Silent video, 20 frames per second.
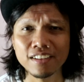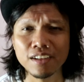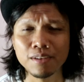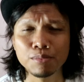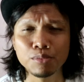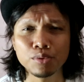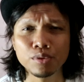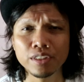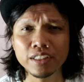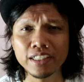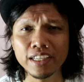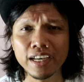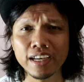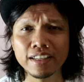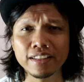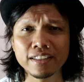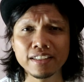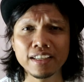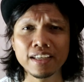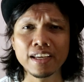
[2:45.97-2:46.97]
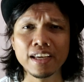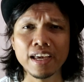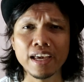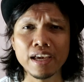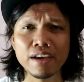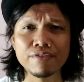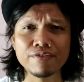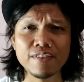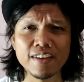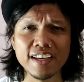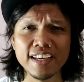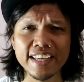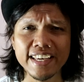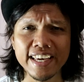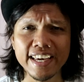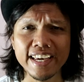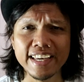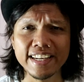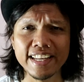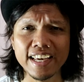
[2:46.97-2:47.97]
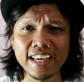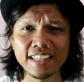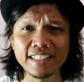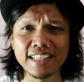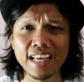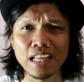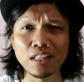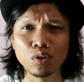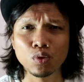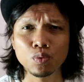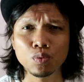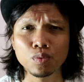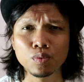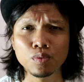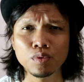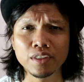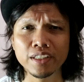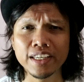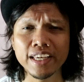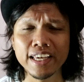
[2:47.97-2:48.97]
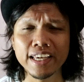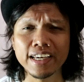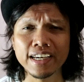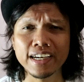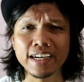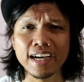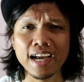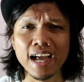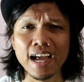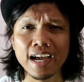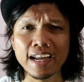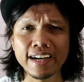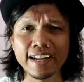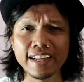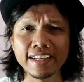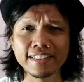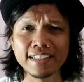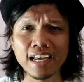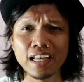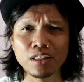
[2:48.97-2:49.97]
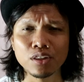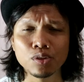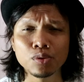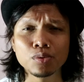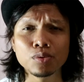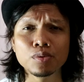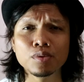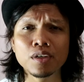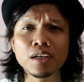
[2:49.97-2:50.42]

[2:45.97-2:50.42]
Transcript: kemudian F ke G naik satu, G ke A naik satu,